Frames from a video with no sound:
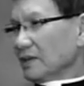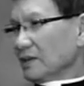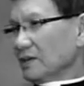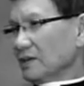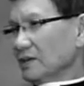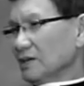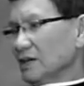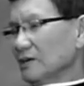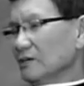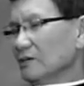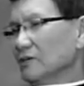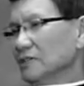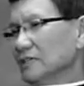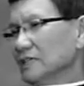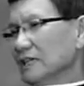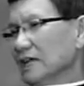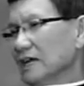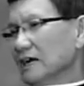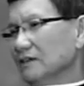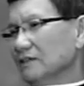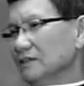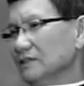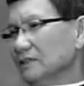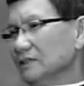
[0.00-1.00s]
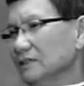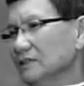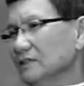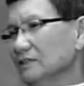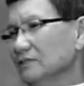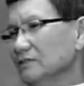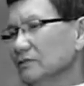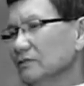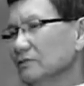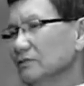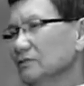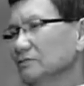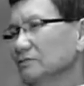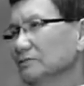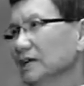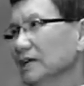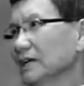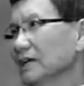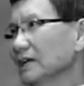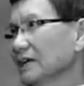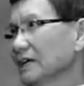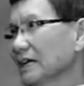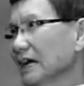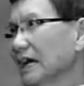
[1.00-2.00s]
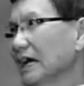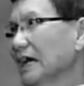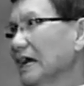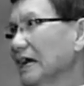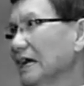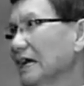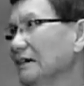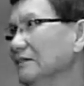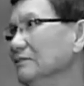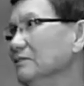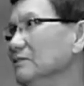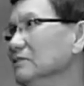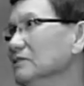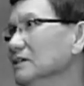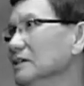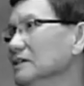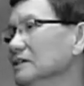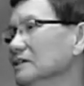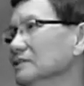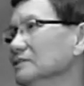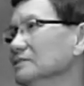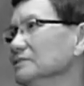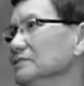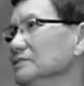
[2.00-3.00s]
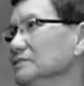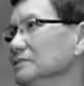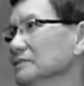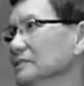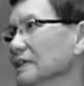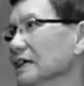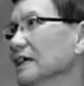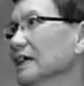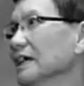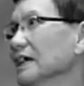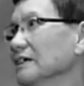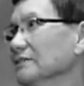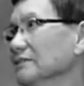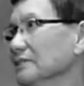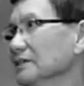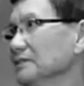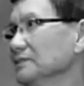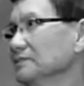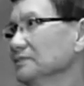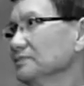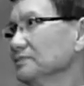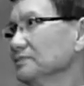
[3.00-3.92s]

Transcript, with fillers: rồi hồi giáo thì cái vùng Mecca vùng ờ, đại cũng khái cả